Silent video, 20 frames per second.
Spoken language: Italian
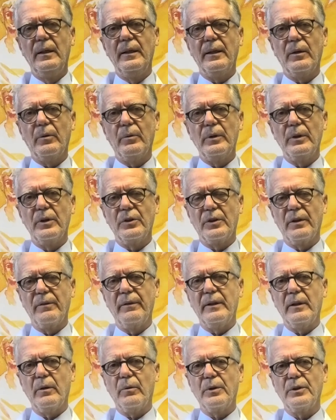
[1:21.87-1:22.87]
E quindi se
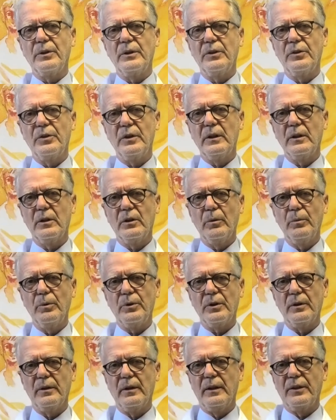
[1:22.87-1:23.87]
avete questi sintomi,
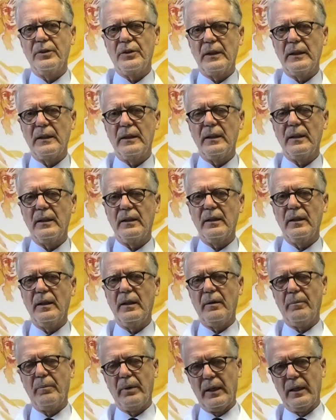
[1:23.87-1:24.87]
se li
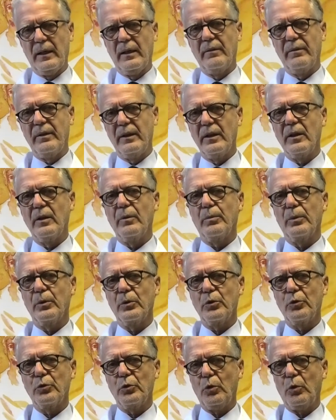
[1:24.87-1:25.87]
sentite, è bene venire in
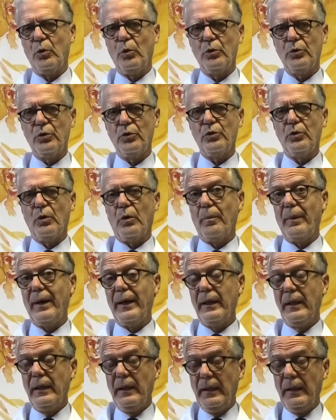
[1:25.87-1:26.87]
pronto soccorso. Se ormai